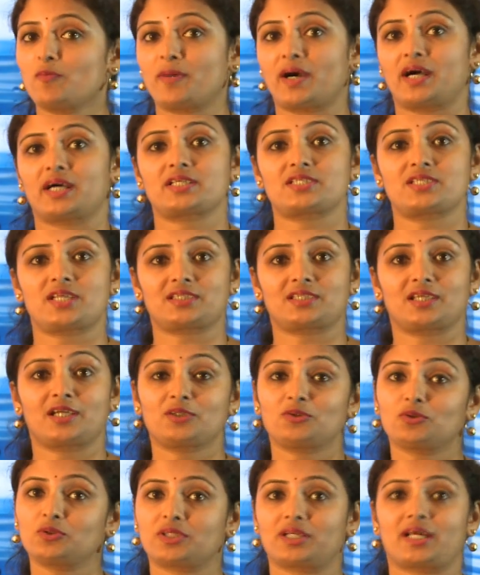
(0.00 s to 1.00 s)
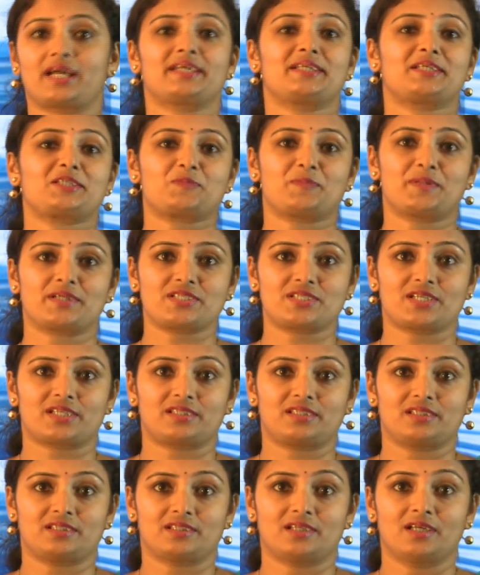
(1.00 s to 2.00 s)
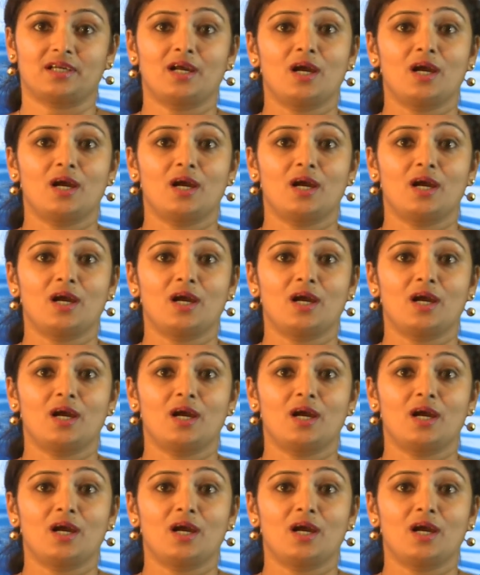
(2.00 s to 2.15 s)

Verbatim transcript: बाहर जाता है तो ड्राइनेस बढ़ जाती है